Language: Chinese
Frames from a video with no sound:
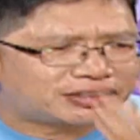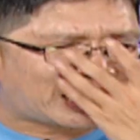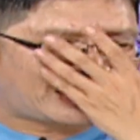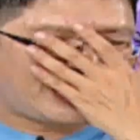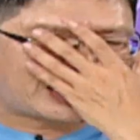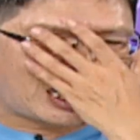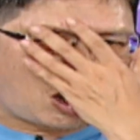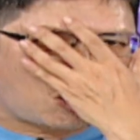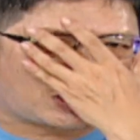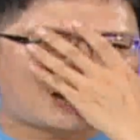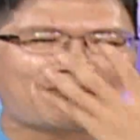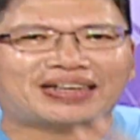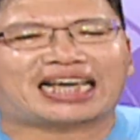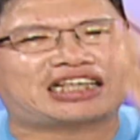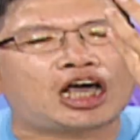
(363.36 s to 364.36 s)
要等一根红
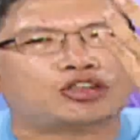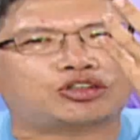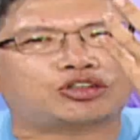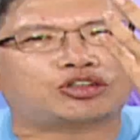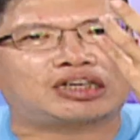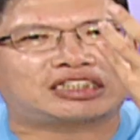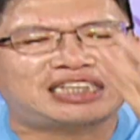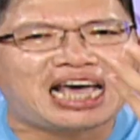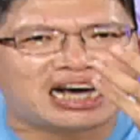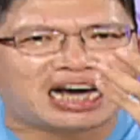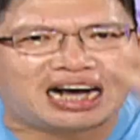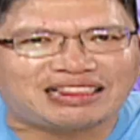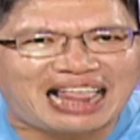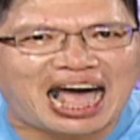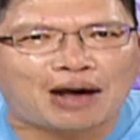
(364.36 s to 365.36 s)
K 棒才告诉你任
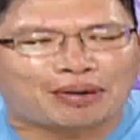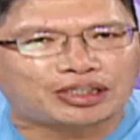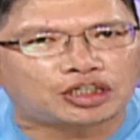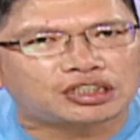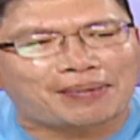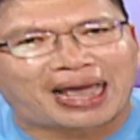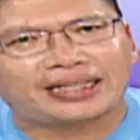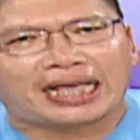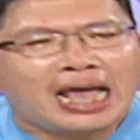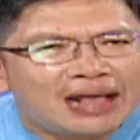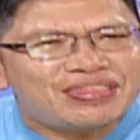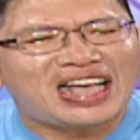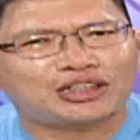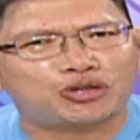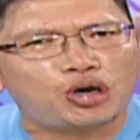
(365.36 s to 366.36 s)
何拉回都是买点。
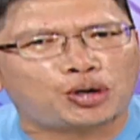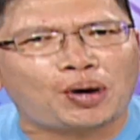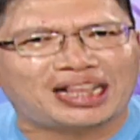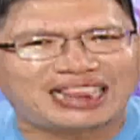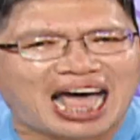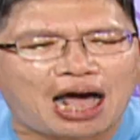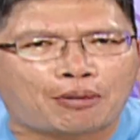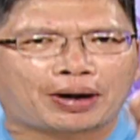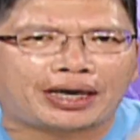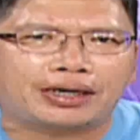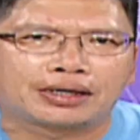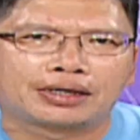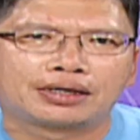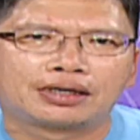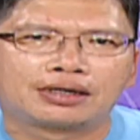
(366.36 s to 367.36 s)
那如果会拉
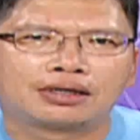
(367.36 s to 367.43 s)
回，